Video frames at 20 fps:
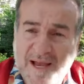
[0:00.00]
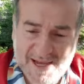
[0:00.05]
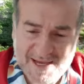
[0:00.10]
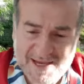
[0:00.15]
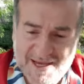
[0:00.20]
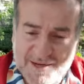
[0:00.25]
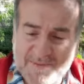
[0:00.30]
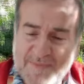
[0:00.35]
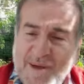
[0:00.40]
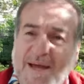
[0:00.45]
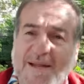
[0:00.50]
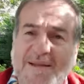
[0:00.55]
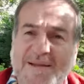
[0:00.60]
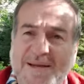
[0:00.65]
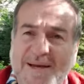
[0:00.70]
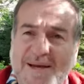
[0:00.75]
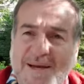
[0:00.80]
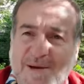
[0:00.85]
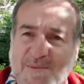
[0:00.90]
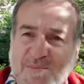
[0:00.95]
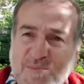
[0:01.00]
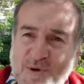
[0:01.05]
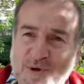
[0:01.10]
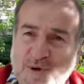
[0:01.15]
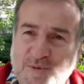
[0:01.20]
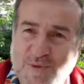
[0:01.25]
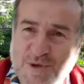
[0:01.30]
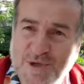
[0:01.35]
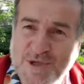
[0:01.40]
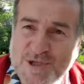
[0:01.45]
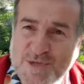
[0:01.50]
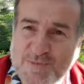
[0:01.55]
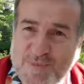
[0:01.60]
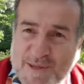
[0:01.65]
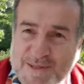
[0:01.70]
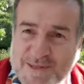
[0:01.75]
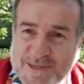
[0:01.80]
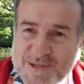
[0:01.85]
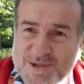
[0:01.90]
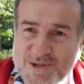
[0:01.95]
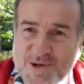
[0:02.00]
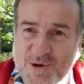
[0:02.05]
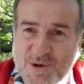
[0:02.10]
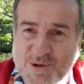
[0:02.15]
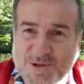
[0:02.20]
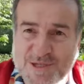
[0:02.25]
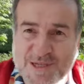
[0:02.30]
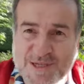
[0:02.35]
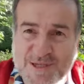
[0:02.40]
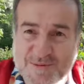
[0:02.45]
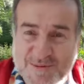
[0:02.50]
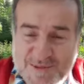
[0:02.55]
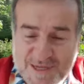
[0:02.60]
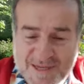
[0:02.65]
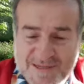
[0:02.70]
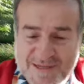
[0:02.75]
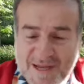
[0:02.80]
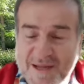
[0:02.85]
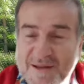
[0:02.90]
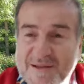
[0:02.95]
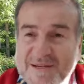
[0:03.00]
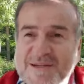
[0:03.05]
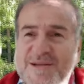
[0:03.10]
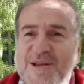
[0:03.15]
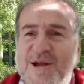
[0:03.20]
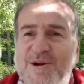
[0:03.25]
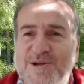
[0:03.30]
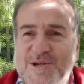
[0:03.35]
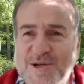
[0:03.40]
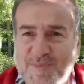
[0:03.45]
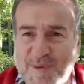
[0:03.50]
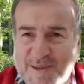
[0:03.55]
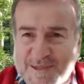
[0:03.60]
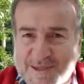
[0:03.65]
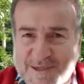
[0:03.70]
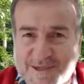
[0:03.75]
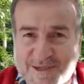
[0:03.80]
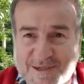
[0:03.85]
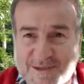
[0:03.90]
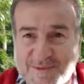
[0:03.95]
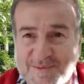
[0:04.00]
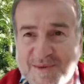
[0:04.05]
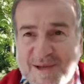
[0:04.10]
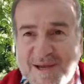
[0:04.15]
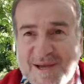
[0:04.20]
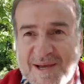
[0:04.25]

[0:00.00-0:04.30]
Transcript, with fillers: Eğer ben bunu bu işi patlatacak olsaydım zaten yıllar önce patlatırdım.